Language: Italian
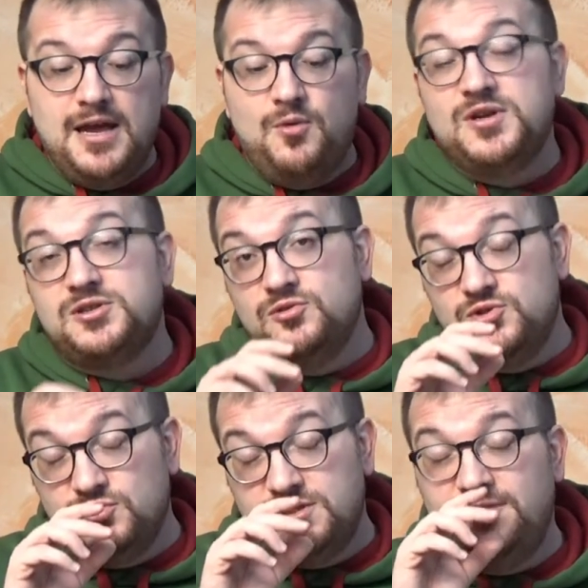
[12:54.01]
e
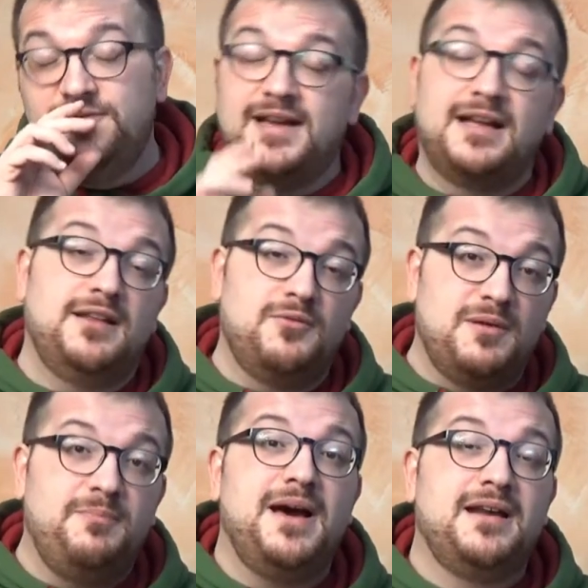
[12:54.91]
questo giustifica da
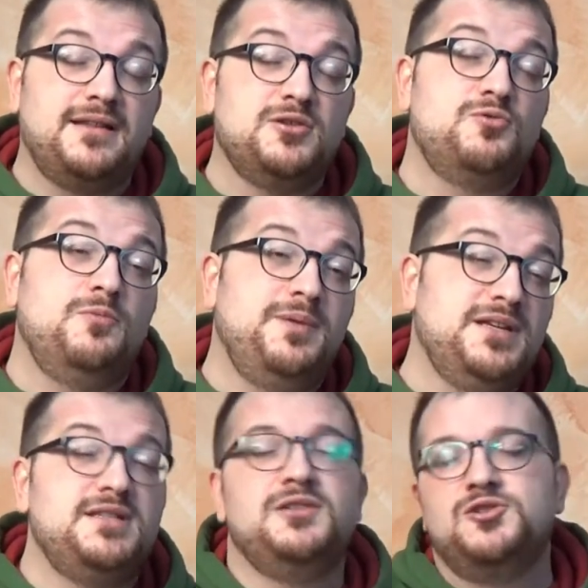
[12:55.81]
una parte il suo
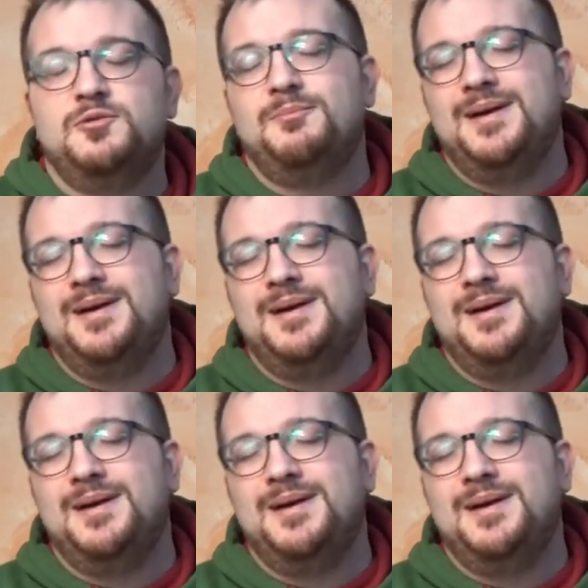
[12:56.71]
prestigio,